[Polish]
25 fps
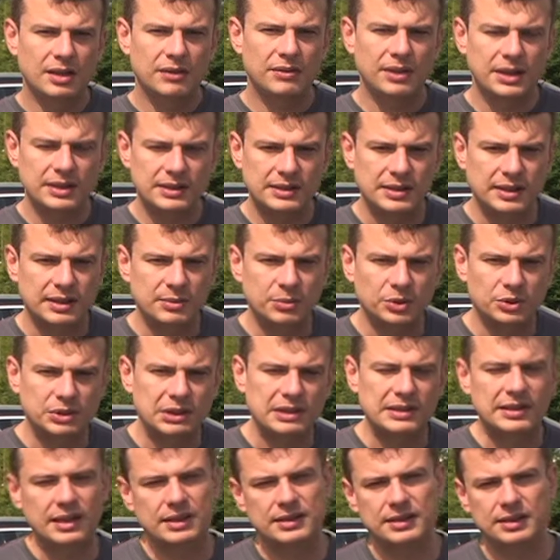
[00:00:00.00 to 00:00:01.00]
Więcej
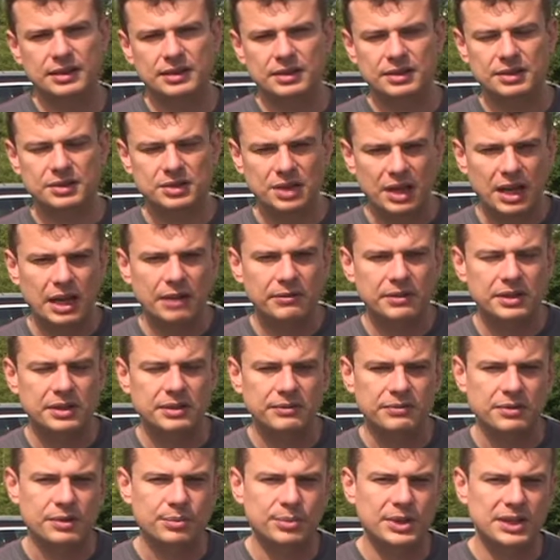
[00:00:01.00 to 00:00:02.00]
motoryzacyjnych, ciekawych
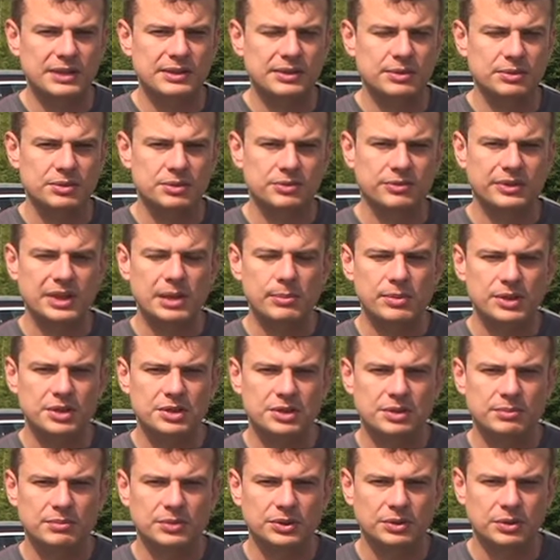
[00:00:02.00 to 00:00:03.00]
informacji już w
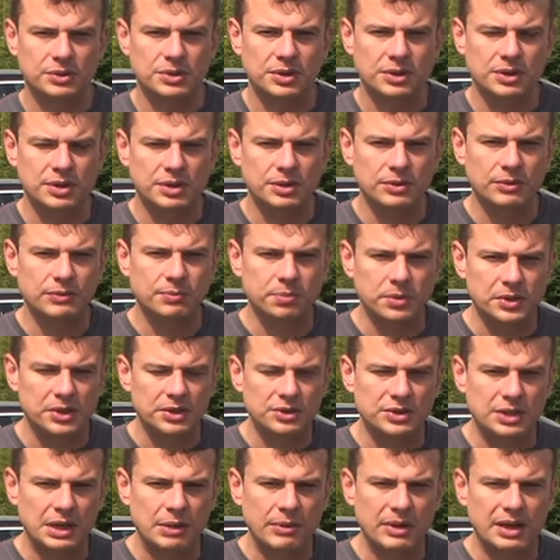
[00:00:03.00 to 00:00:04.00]
najbliższym Motodzienniku w
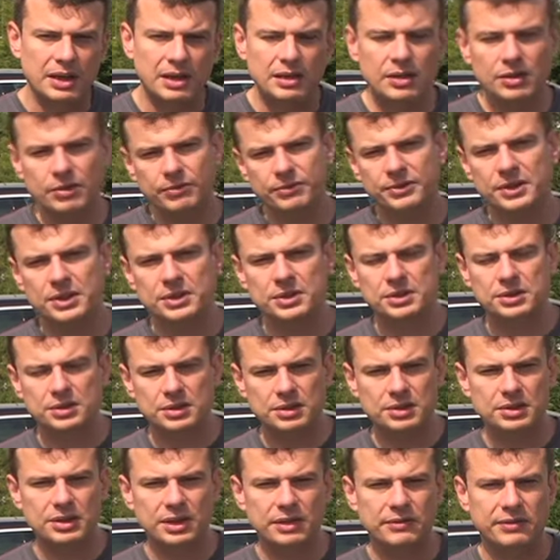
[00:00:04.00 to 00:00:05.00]
poniedziałek, ale również
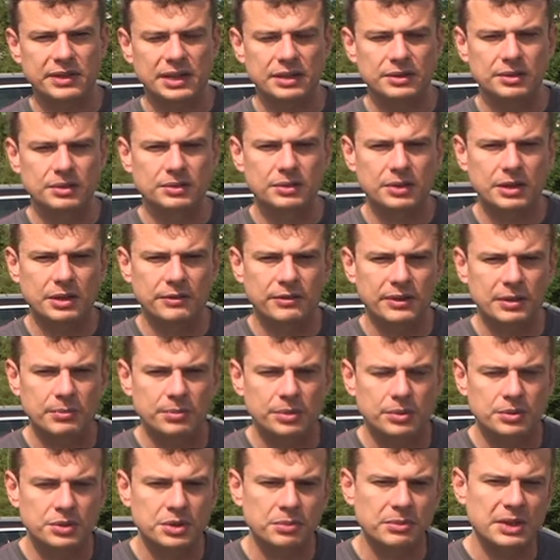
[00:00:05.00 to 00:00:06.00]
dzisiaj w Radio Tok FM
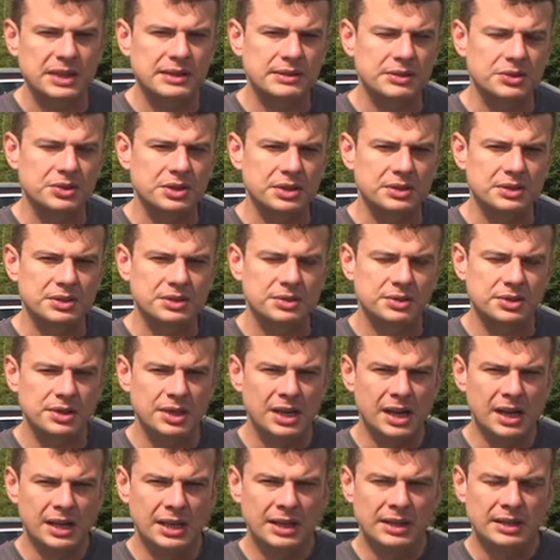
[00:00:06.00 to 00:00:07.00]
po 18.40,
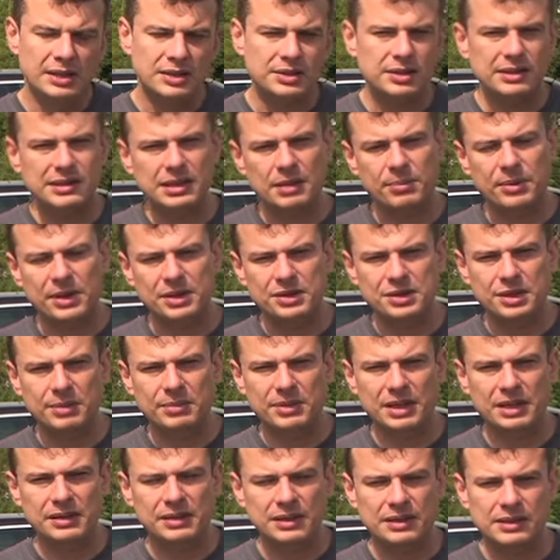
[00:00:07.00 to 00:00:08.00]
gdzie zapraszam
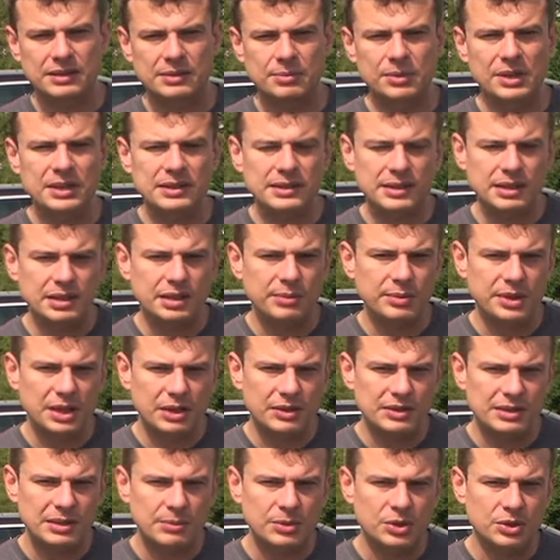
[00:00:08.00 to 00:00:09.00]
na test m.in.
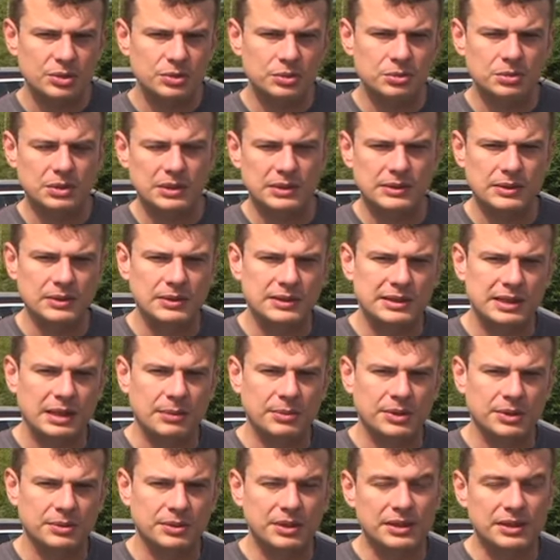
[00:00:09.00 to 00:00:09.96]
tego samochodu, który stoi za mną.